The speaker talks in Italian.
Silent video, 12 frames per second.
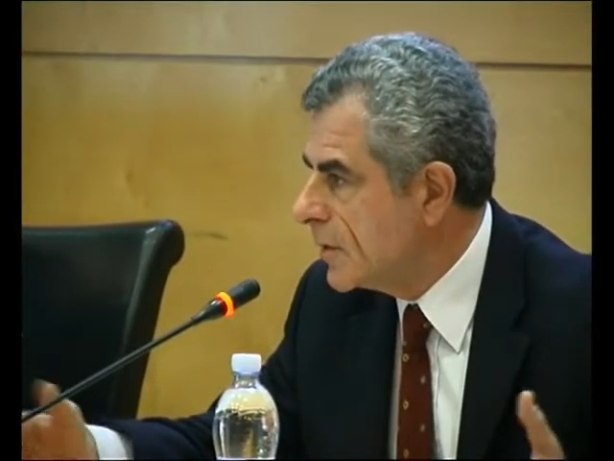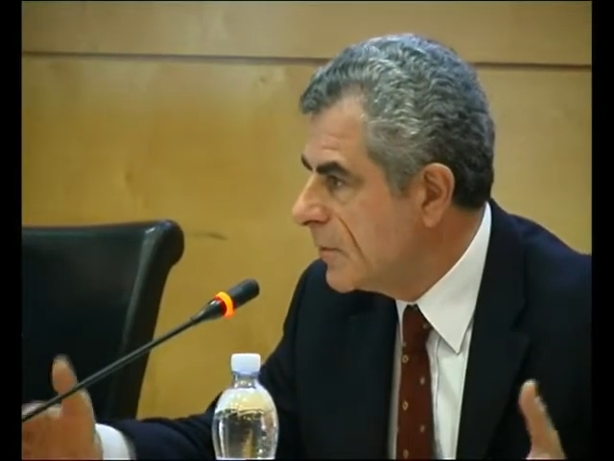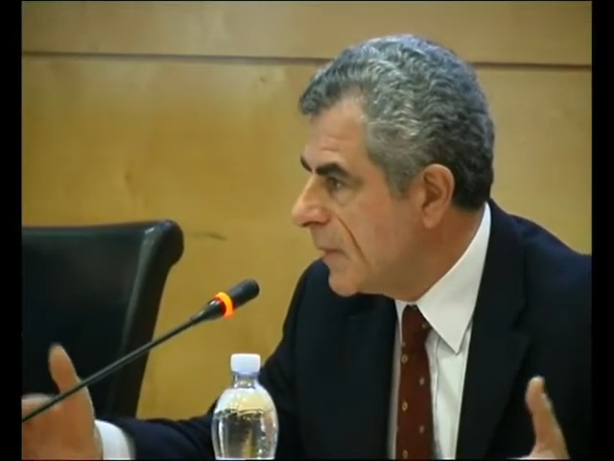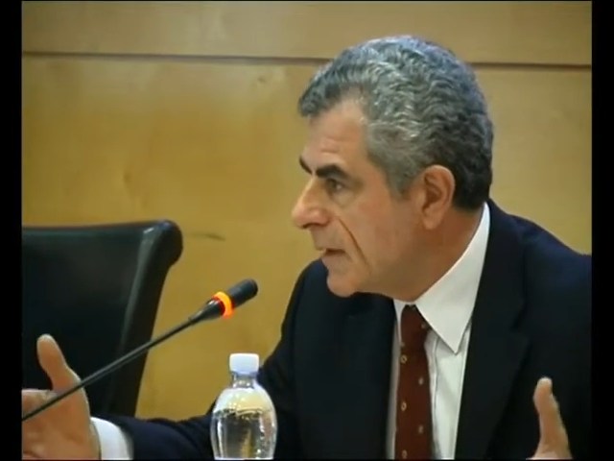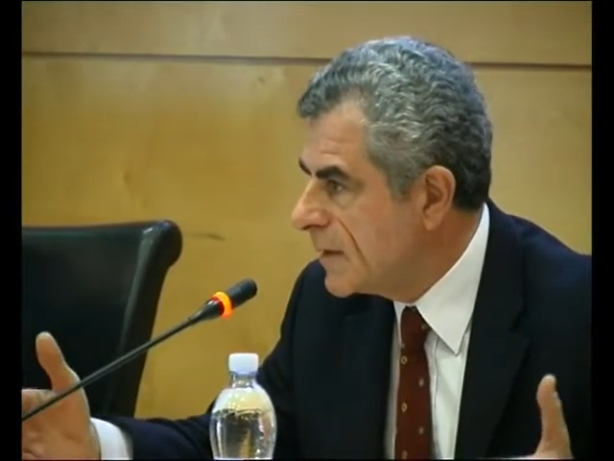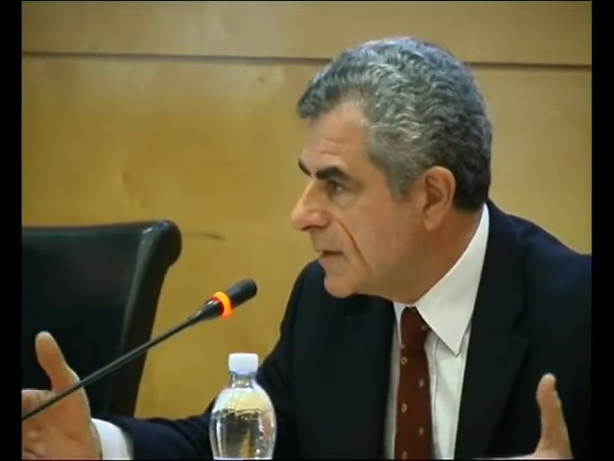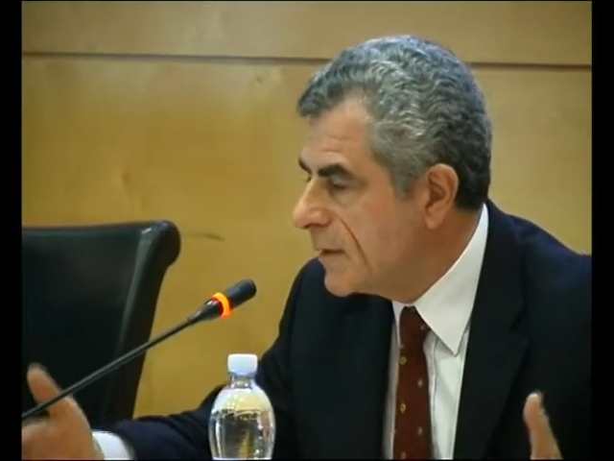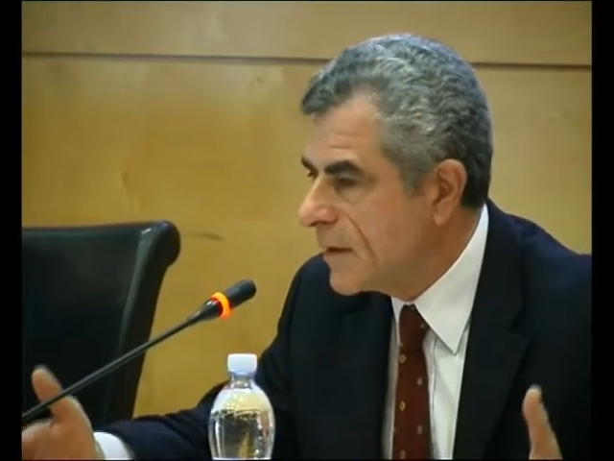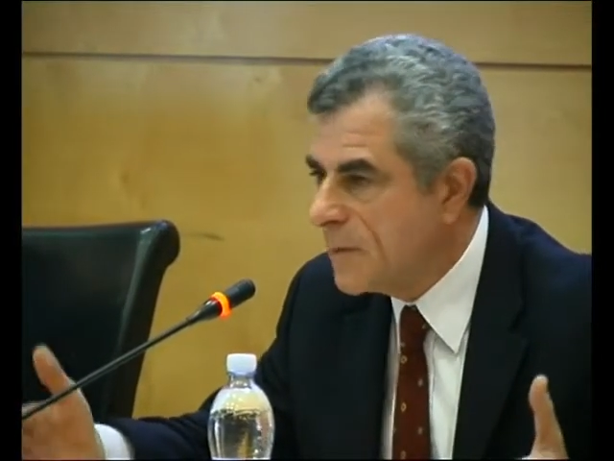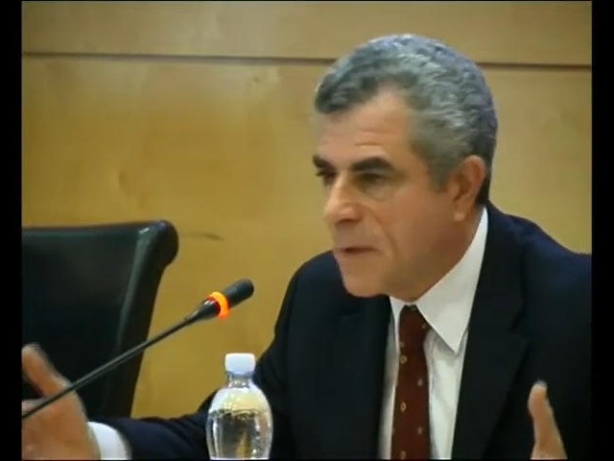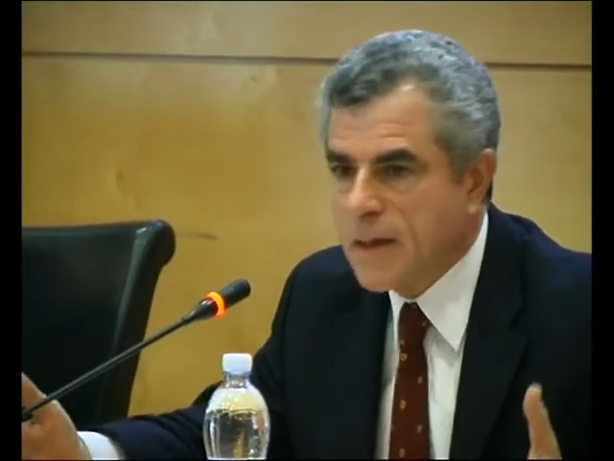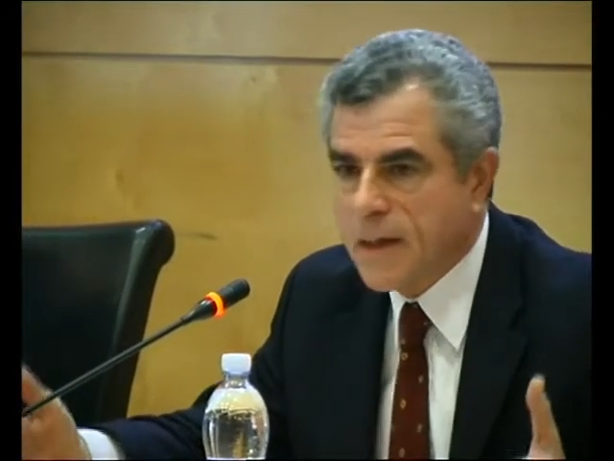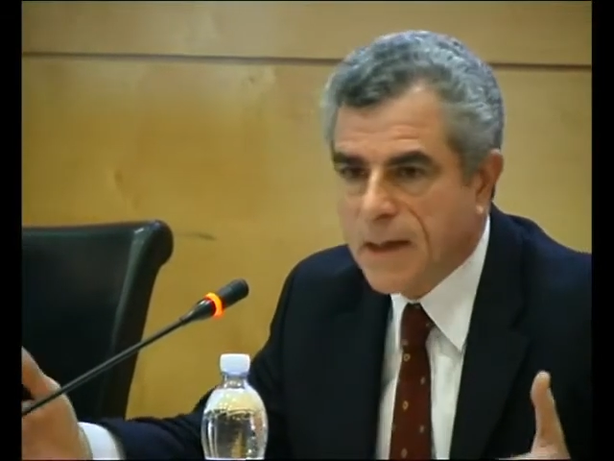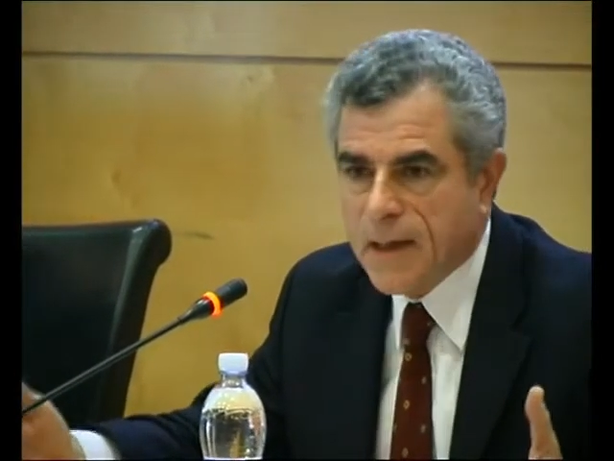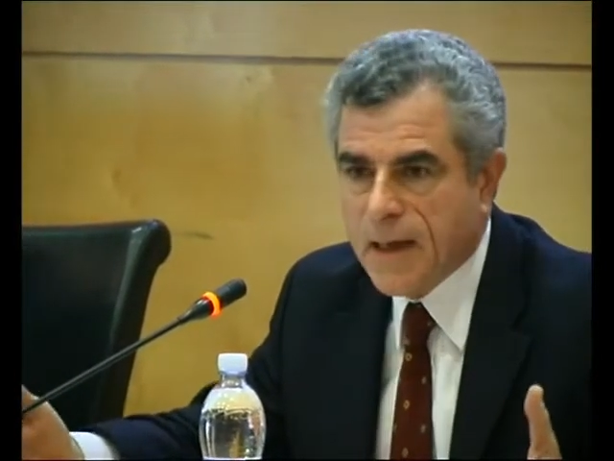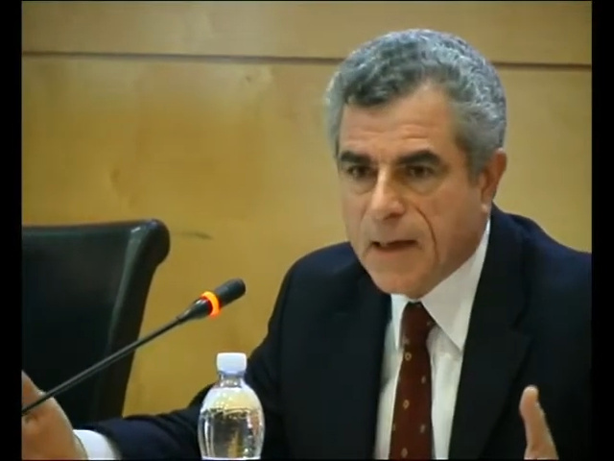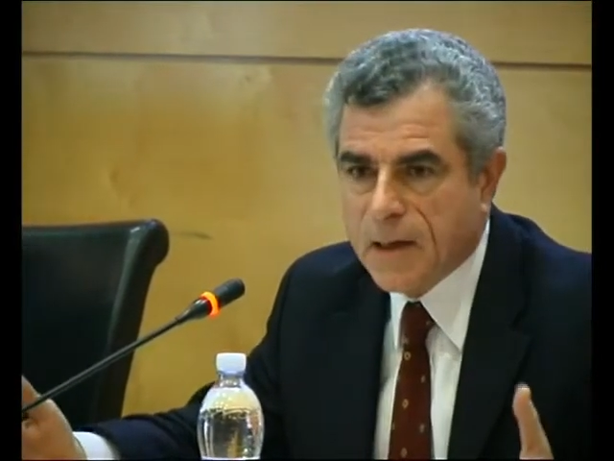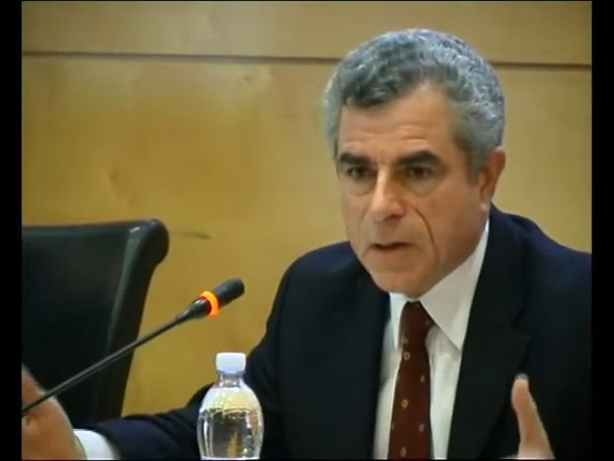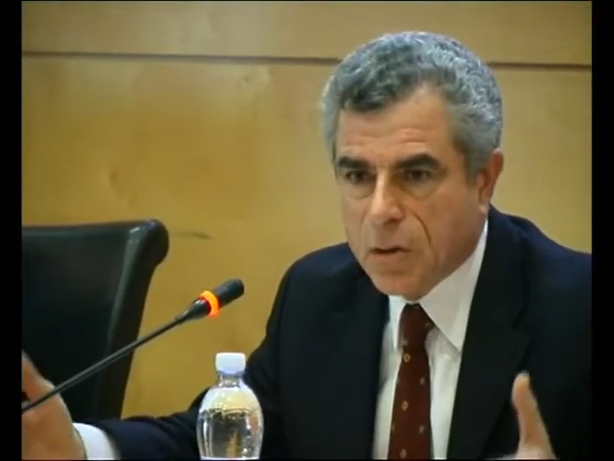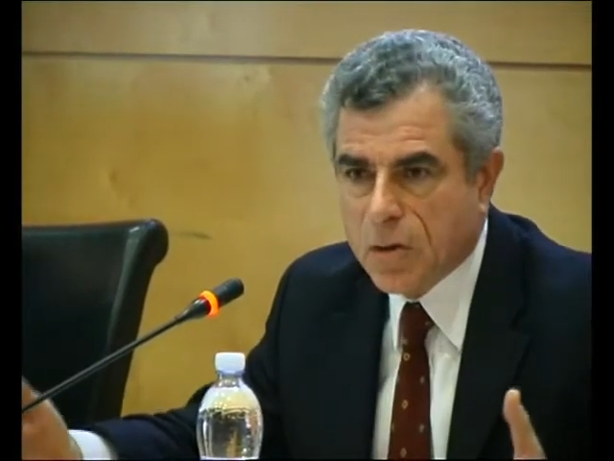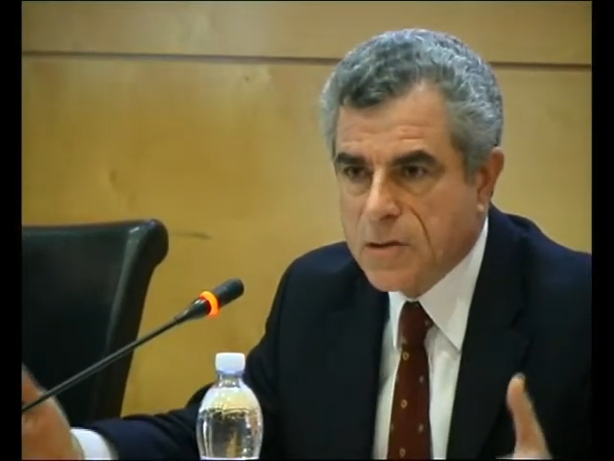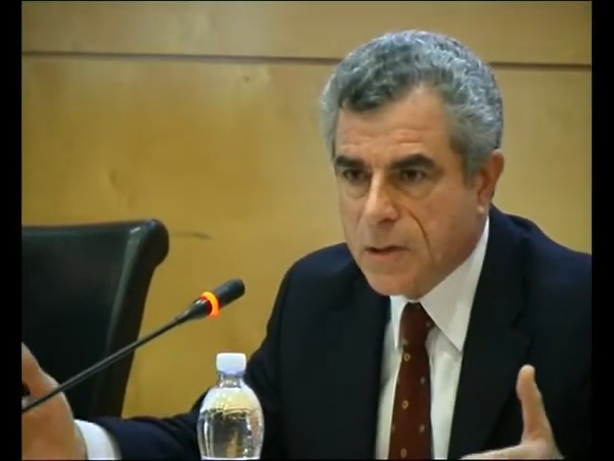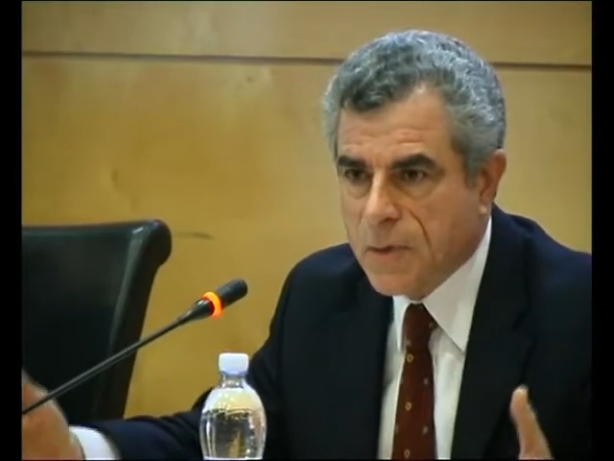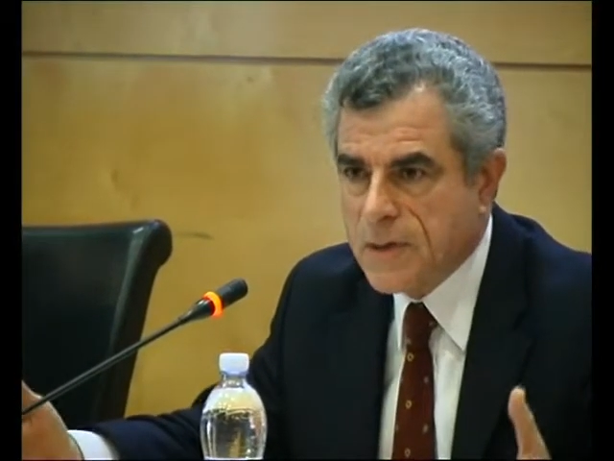ma di dire in maniera chiara
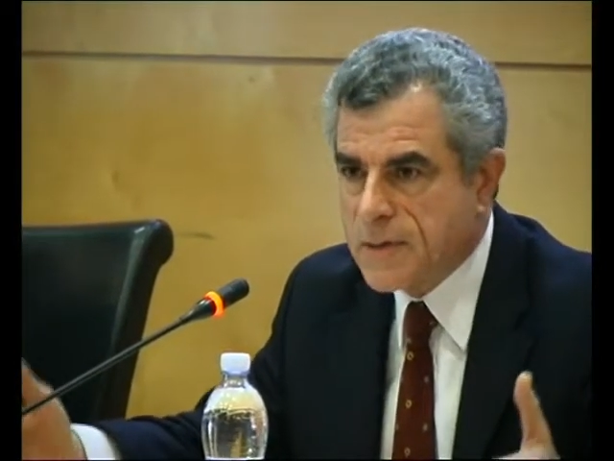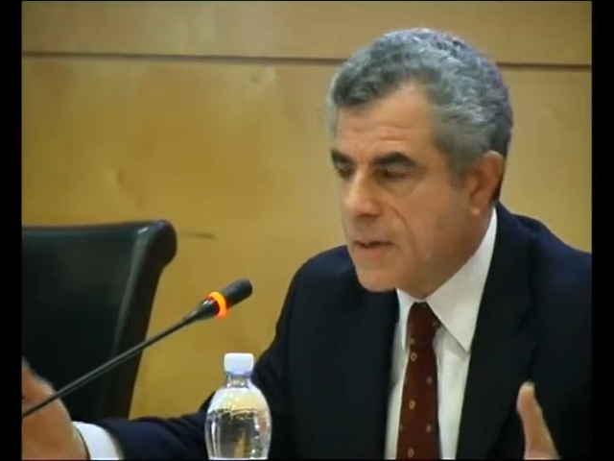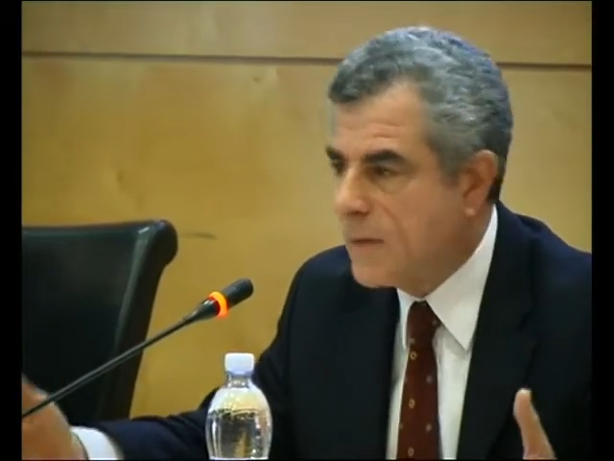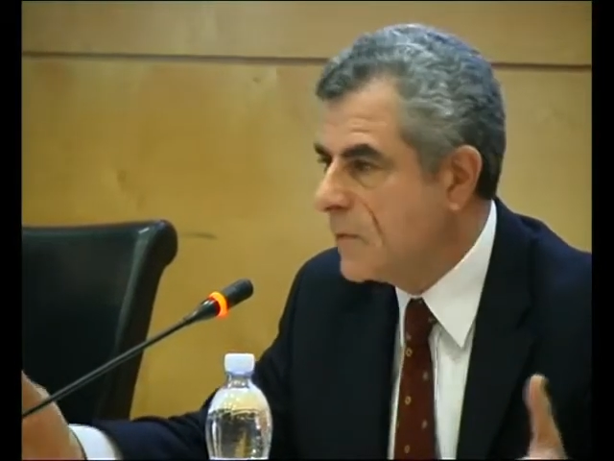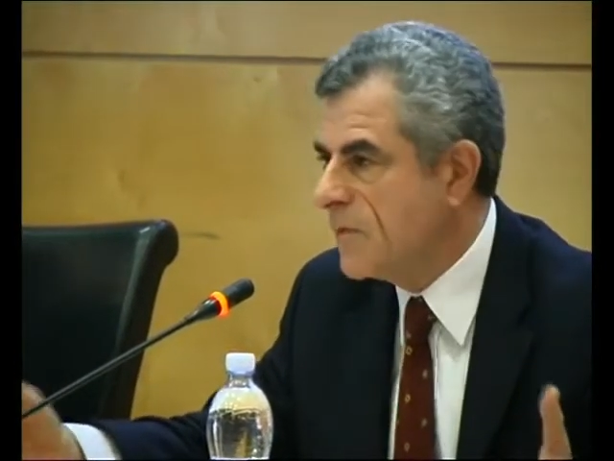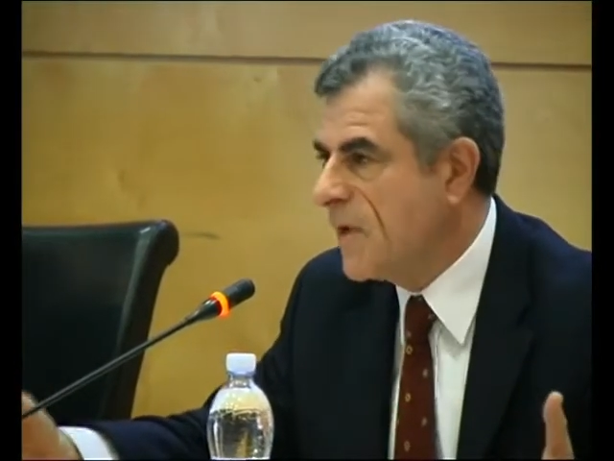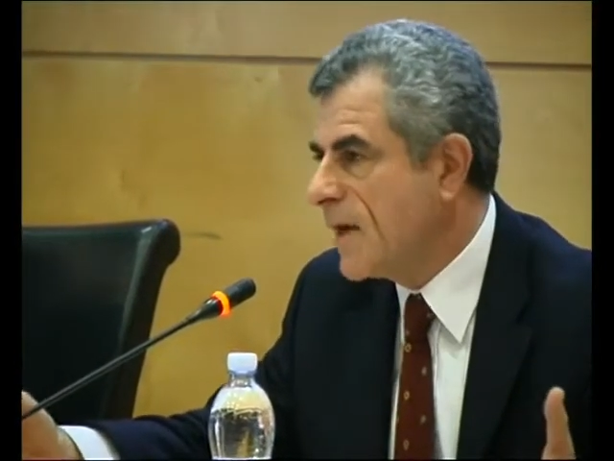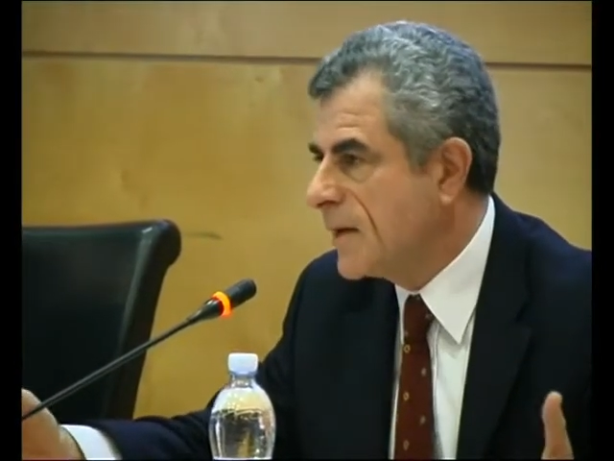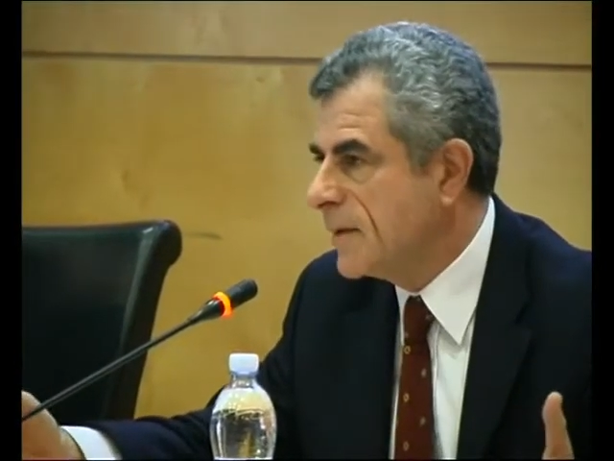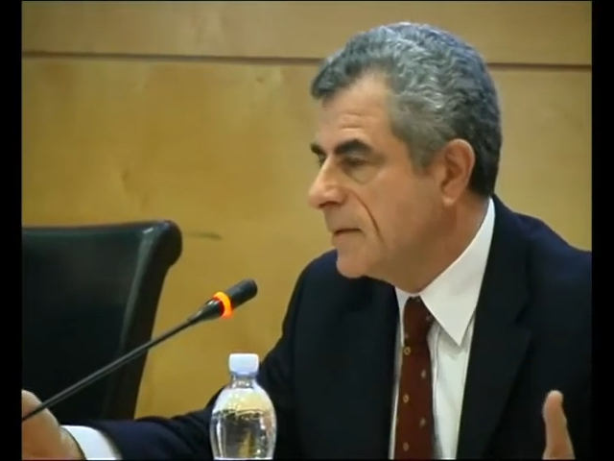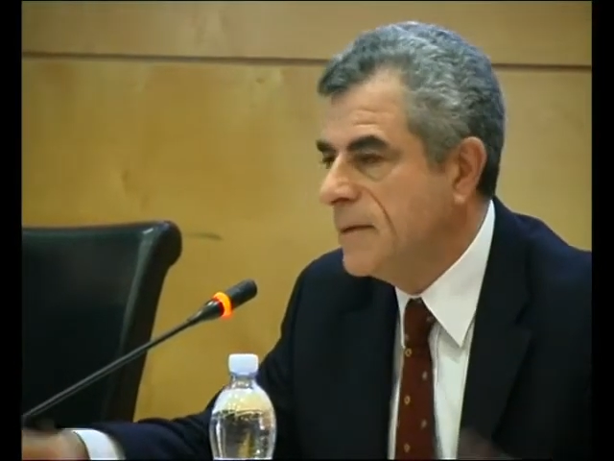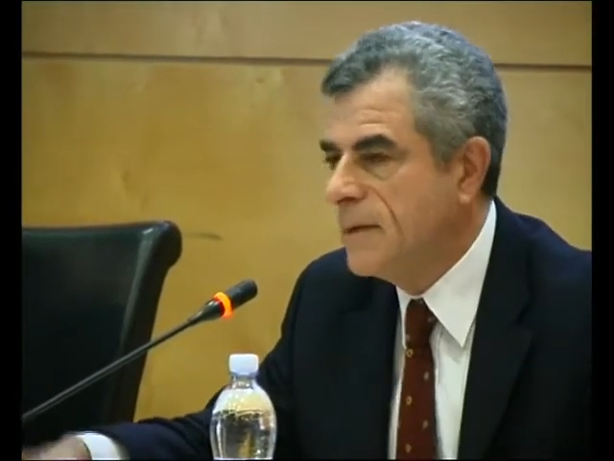cosa questi devono fare.